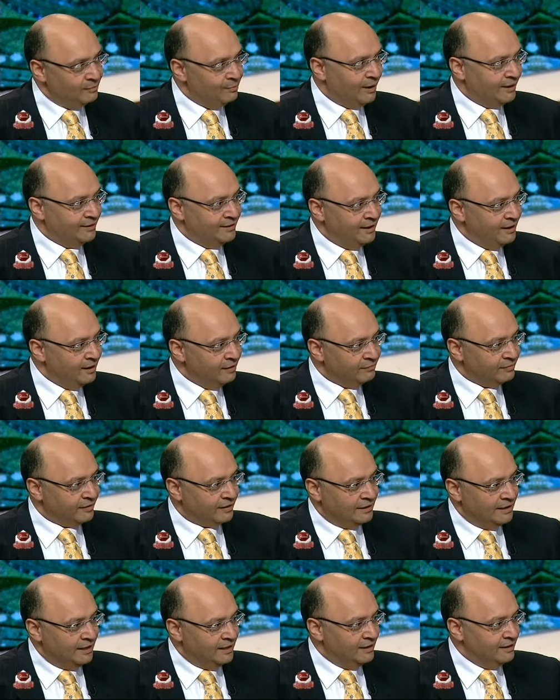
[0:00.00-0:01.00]
بعدها في
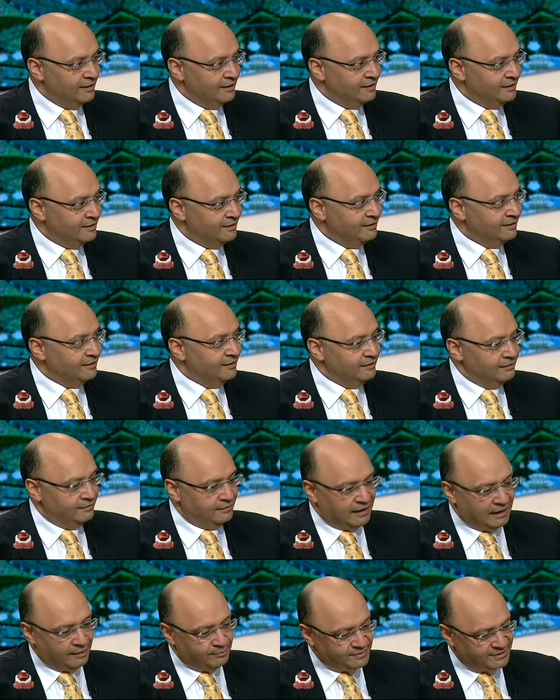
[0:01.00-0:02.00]
خلال ال
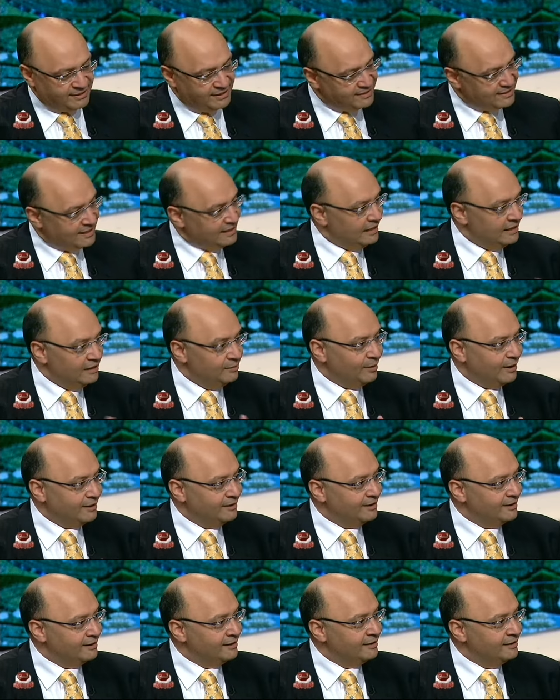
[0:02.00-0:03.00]
50 سنه اللي
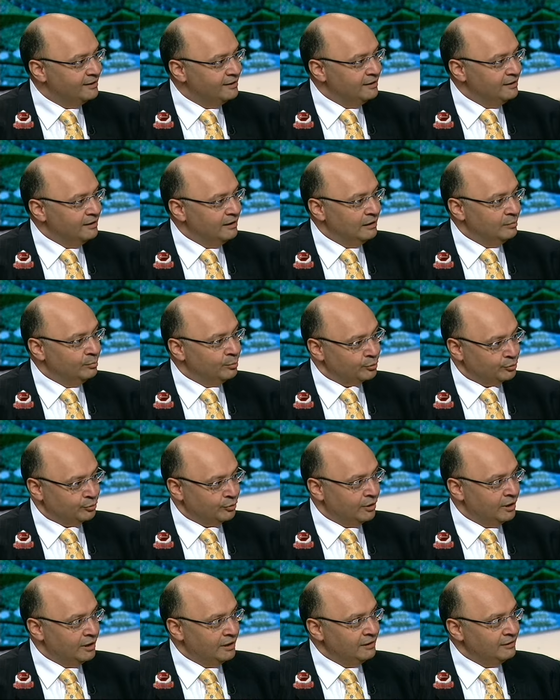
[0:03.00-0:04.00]
بعدها
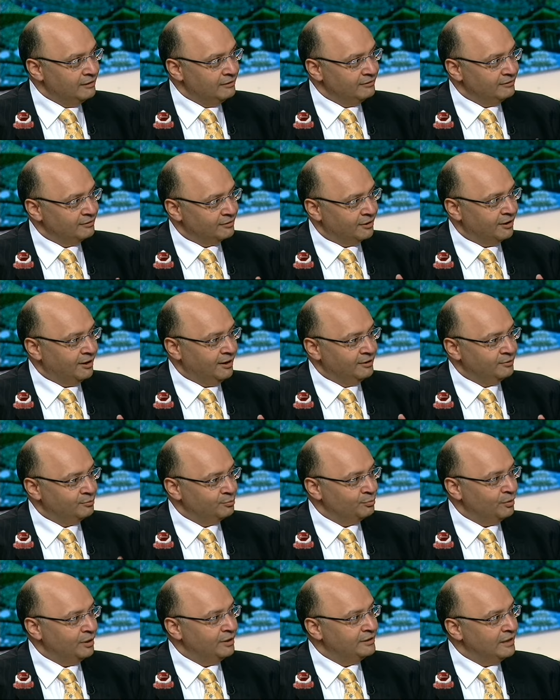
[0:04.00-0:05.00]
البرتغال راحت
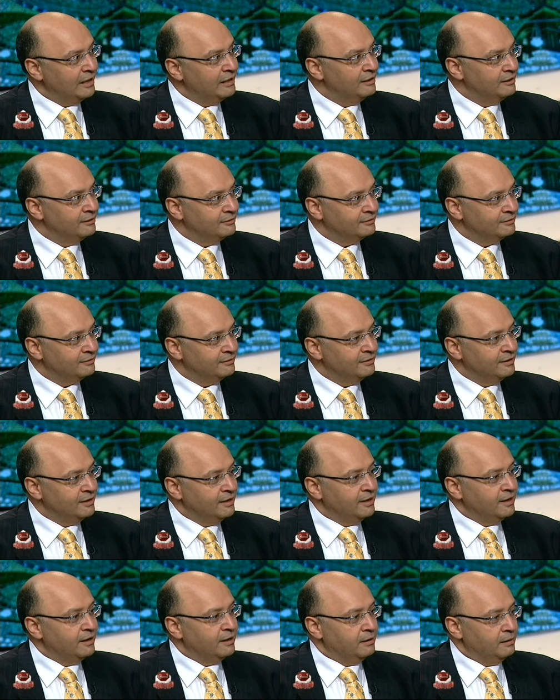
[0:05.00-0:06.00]
واحتلت
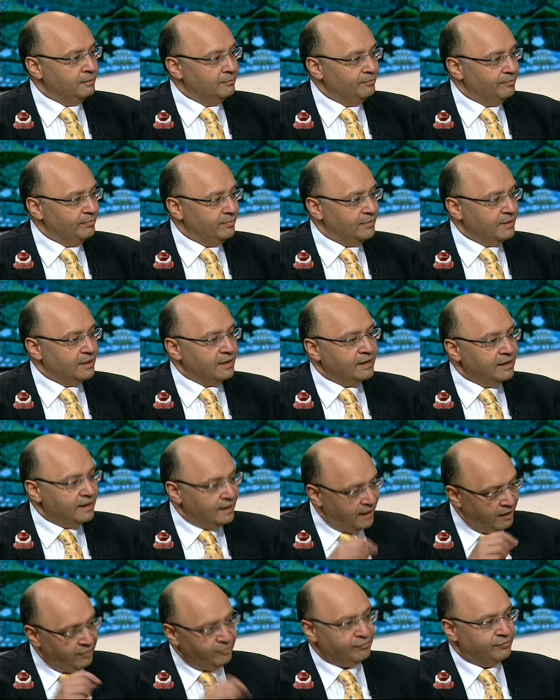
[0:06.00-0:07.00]

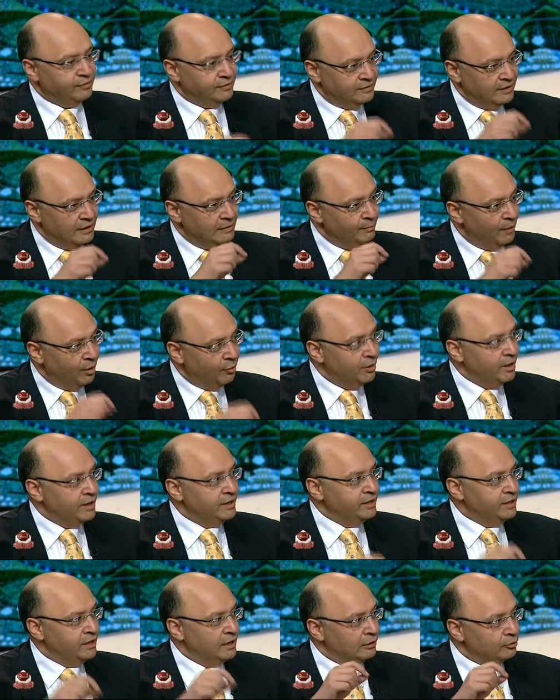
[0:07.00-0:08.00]
كافه
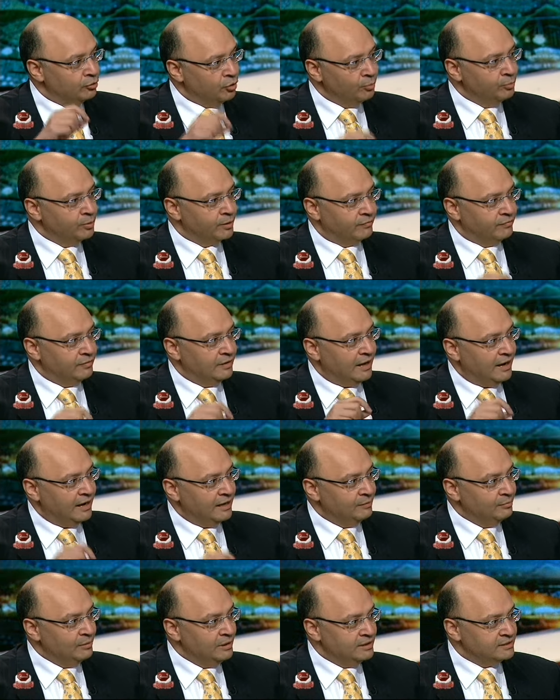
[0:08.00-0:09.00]
المواني الكبرى في
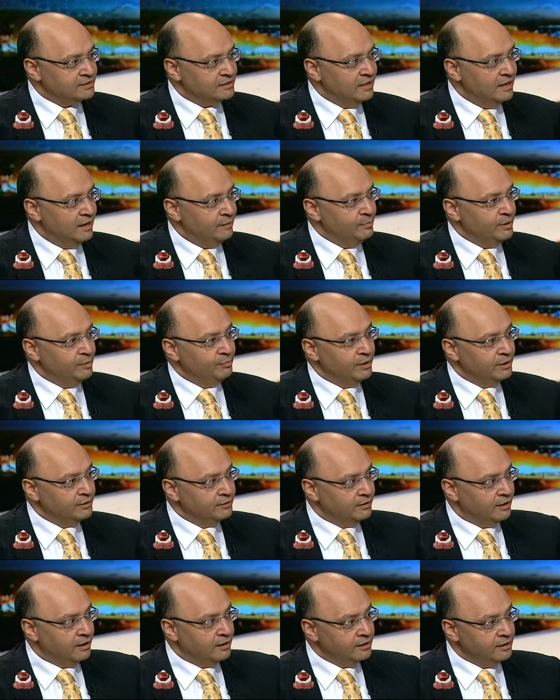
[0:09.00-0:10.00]
العالم الاسلامي من
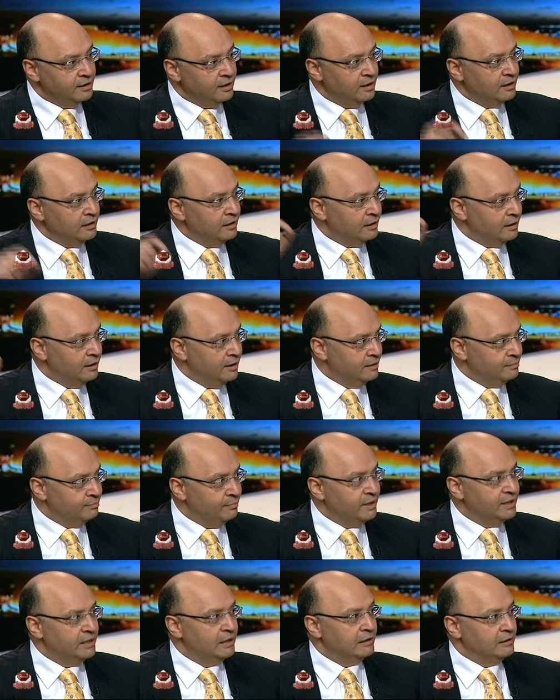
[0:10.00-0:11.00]
طنجه لغايه
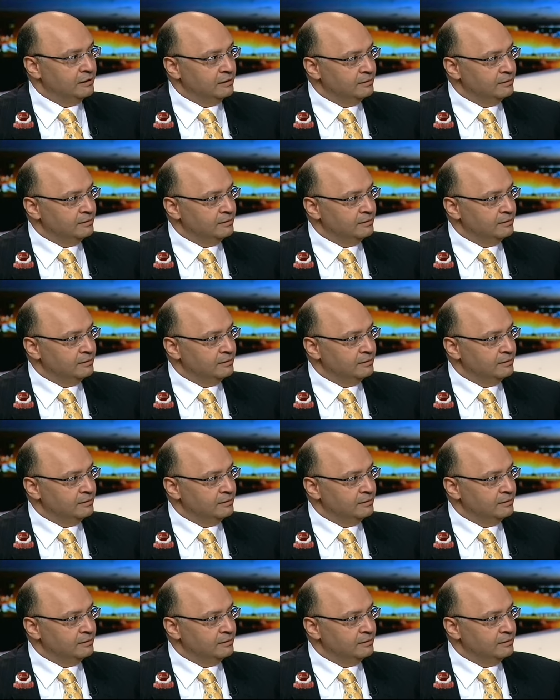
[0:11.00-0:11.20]
مانيلا